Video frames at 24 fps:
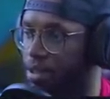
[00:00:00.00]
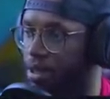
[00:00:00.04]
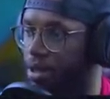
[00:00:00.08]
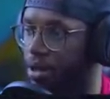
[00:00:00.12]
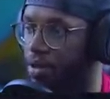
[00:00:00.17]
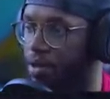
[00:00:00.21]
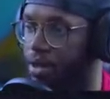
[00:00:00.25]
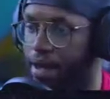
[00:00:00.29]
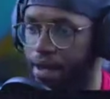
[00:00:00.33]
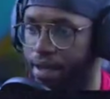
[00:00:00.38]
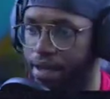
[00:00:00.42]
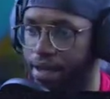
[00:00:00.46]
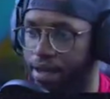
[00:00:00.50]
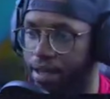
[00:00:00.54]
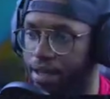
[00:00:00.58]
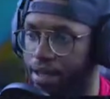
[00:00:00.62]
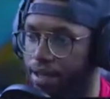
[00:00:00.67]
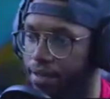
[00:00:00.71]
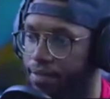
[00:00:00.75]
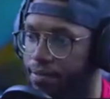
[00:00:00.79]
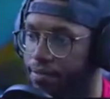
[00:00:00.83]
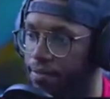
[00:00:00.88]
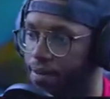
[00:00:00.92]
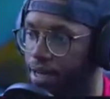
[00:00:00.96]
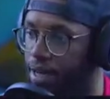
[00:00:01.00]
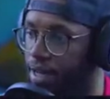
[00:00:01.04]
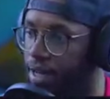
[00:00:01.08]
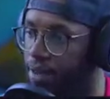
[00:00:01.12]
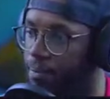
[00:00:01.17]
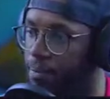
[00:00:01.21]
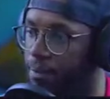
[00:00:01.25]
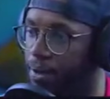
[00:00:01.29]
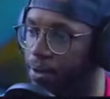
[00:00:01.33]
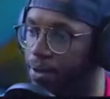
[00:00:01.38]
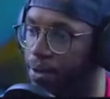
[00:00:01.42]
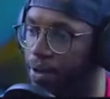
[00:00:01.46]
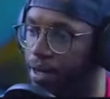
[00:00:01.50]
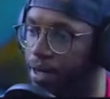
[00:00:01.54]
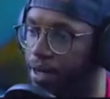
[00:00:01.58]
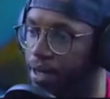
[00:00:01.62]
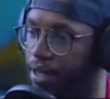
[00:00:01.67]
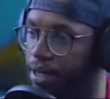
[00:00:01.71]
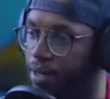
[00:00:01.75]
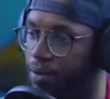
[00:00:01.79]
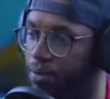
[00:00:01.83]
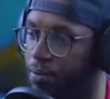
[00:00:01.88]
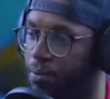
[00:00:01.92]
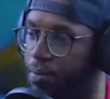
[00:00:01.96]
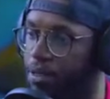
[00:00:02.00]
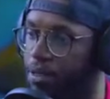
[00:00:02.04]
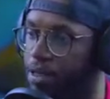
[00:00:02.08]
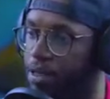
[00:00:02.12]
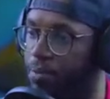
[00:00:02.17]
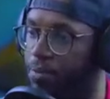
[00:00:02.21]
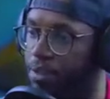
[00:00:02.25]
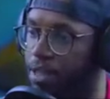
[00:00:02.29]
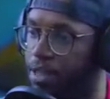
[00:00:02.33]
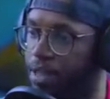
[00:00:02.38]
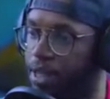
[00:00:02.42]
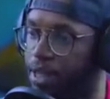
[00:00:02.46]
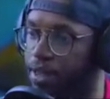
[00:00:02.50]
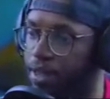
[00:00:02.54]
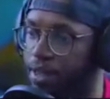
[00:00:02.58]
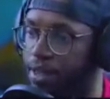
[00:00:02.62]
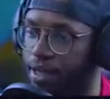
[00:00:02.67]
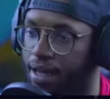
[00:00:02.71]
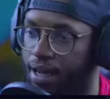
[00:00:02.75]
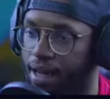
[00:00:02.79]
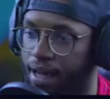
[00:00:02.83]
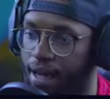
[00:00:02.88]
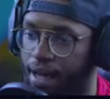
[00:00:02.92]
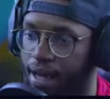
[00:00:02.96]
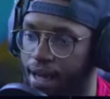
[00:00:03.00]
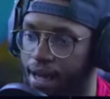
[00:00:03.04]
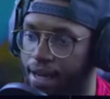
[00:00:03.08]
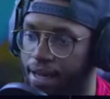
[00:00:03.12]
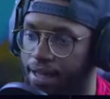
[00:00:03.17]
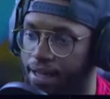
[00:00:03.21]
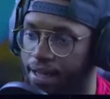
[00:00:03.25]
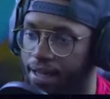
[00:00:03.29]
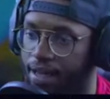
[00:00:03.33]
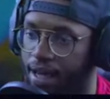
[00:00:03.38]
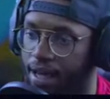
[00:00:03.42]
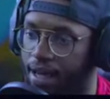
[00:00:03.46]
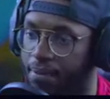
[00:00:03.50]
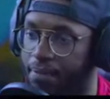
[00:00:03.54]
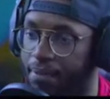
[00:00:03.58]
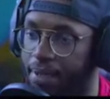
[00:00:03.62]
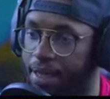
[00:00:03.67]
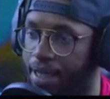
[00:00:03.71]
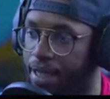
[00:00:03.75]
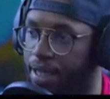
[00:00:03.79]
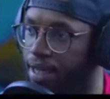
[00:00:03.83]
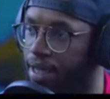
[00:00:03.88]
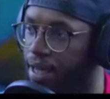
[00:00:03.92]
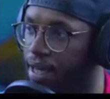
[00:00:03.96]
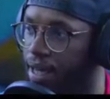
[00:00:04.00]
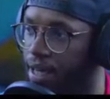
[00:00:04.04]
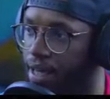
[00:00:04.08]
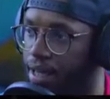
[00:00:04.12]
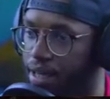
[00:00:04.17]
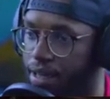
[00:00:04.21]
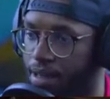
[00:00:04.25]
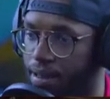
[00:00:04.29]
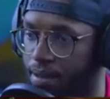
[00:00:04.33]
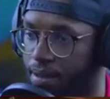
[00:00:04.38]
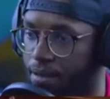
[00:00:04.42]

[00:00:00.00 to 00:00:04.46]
اوكي فالحين بروح هنا وبضبط لنا ذيك البنيه